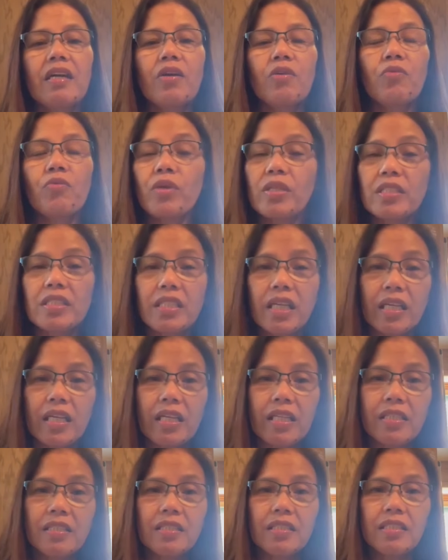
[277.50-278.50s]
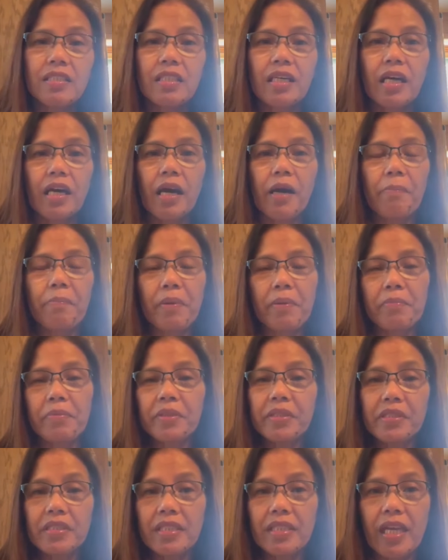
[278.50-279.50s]
Once again, happy
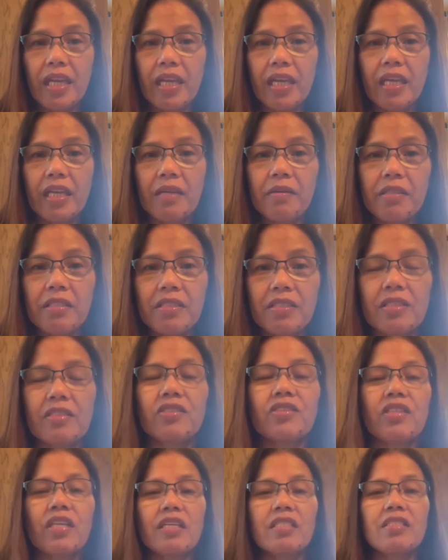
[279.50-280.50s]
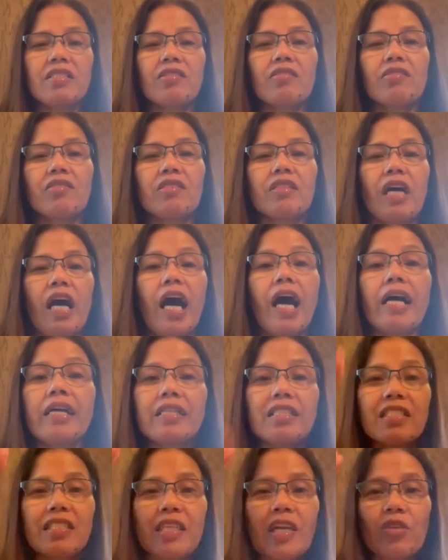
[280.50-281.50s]
birthday, Sir Jason. I
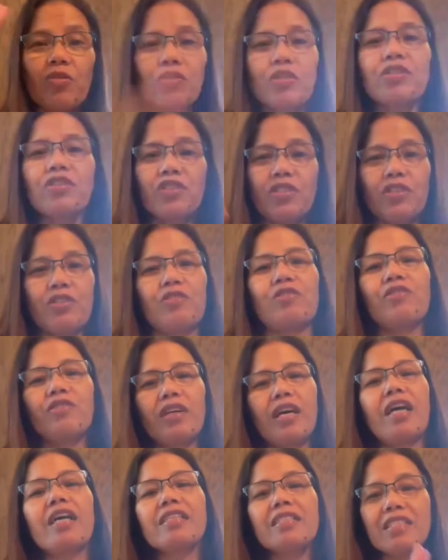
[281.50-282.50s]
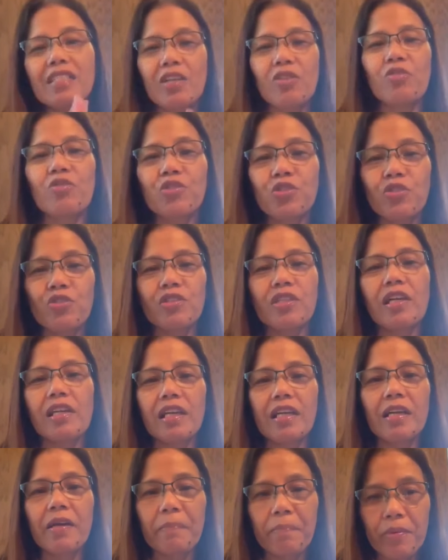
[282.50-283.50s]
salute you. I salute you
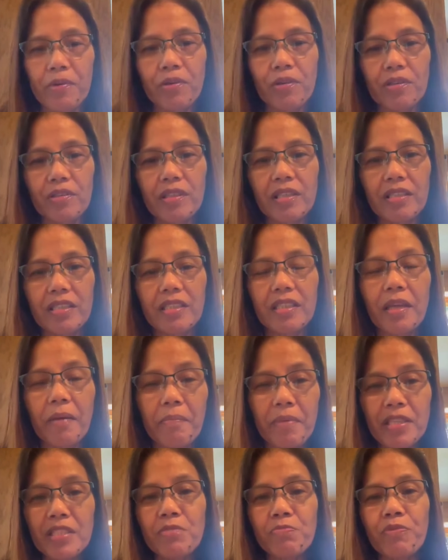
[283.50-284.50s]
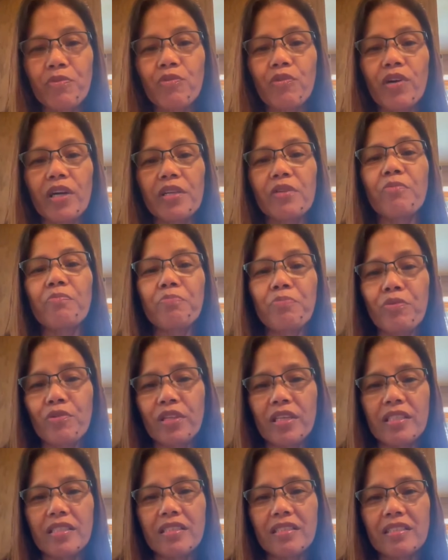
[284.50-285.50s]
talaga po. The best po kayong
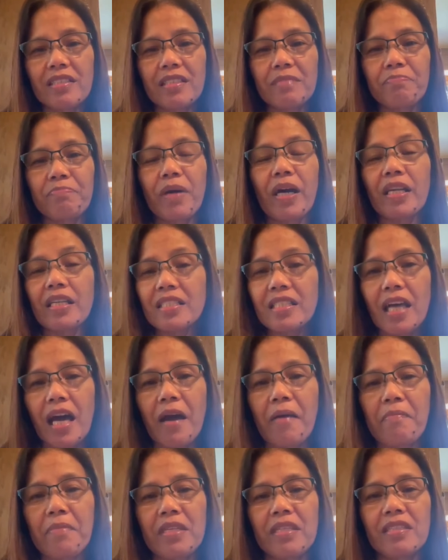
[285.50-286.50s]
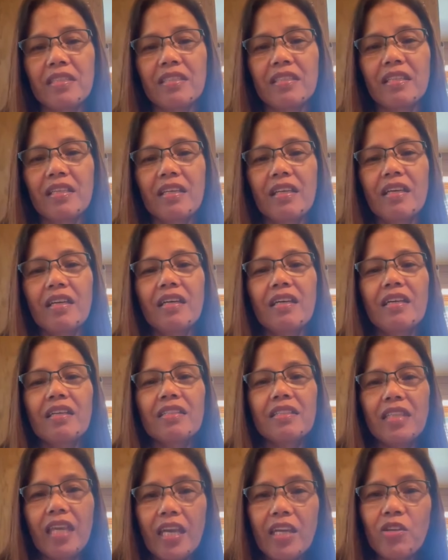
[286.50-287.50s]
pulis para sa amin.
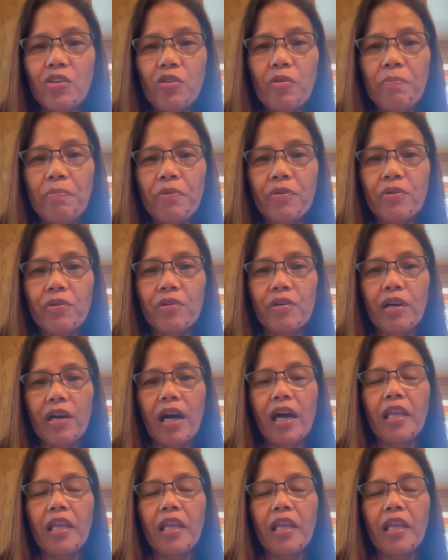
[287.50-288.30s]
Thank you po.